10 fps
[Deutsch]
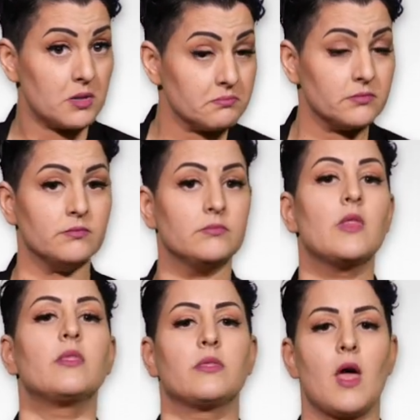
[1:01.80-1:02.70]
Dann hilft
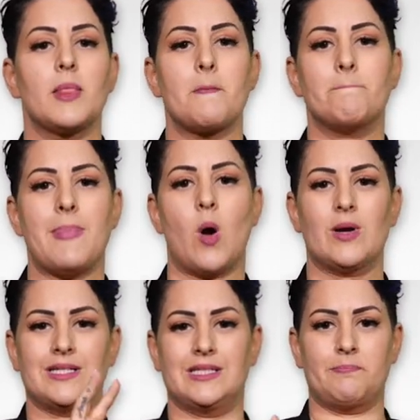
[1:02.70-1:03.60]
Ihnen das
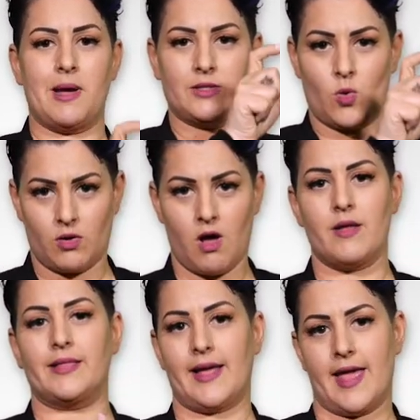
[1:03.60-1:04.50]
Bauinspektorat gerne
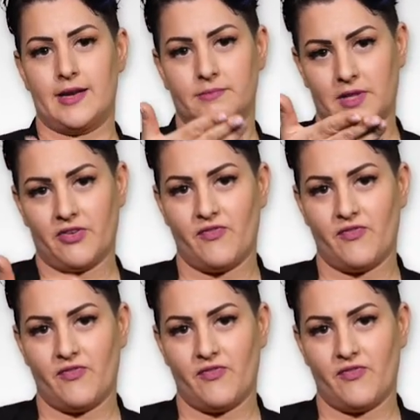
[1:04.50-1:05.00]
weiter.